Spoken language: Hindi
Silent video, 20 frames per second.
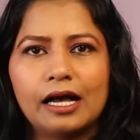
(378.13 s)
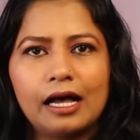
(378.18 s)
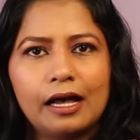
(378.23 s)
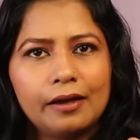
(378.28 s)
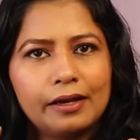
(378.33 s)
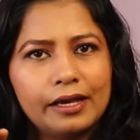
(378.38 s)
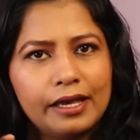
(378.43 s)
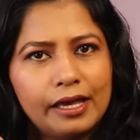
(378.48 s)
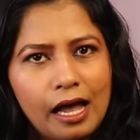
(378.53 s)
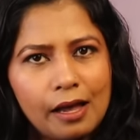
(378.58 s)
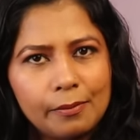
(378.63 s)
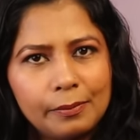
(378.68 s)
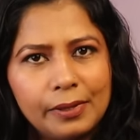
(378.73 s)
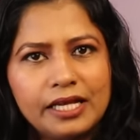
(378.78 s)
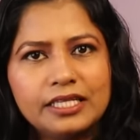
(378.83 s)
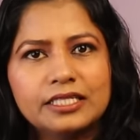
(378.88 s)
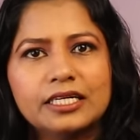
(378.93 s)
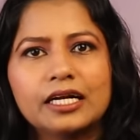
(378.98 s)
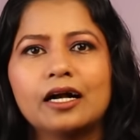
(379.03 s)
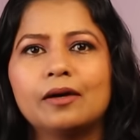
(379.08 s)
आ, आप
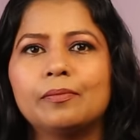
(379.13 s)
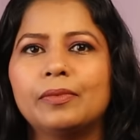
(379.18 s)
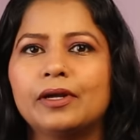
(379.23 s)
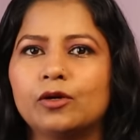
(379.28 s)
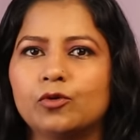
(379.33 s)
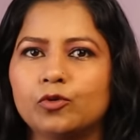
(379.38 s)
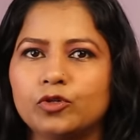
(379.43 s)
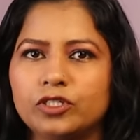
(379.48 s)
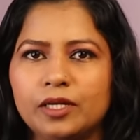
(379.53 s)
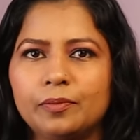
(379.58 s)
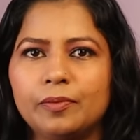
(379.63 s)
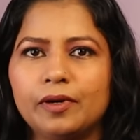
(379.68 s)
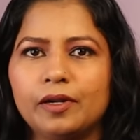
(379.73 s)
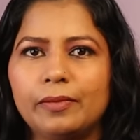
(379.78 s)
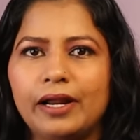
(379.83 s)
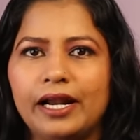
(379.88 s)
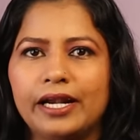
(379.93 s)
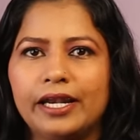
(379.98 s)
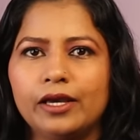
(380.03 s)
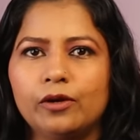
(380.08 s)
एक जगह पर कुर्सी
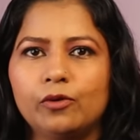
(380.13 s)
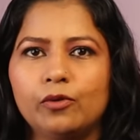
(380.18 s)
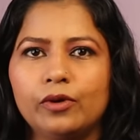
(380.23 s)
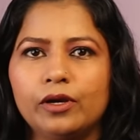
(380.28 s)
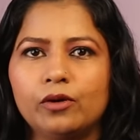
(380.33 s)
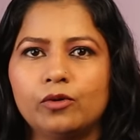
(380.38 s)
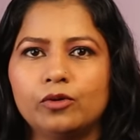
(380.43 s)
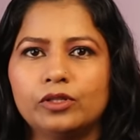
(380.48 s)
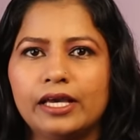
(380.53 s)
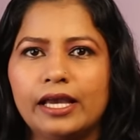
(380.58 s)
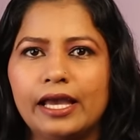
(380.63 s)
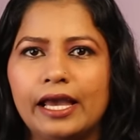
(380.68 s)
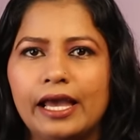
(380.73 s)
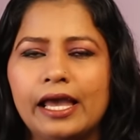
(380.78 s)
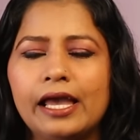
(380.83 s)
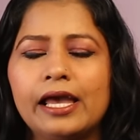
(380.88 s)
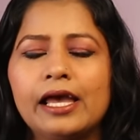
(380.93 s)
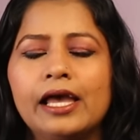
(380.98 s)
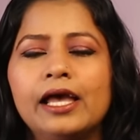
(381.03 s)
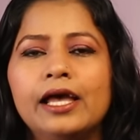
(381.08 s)
पर बैठे हुए होते
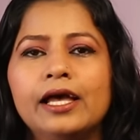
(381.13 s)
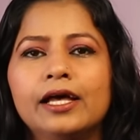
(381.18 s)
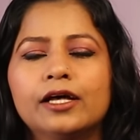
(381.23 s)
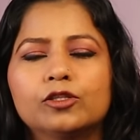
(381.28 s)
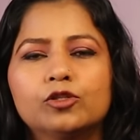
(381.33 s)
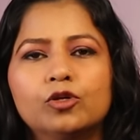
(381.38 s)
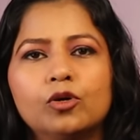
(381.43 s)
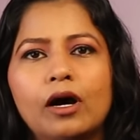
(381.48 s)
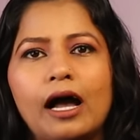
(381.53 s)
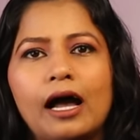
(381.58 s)
हैं तो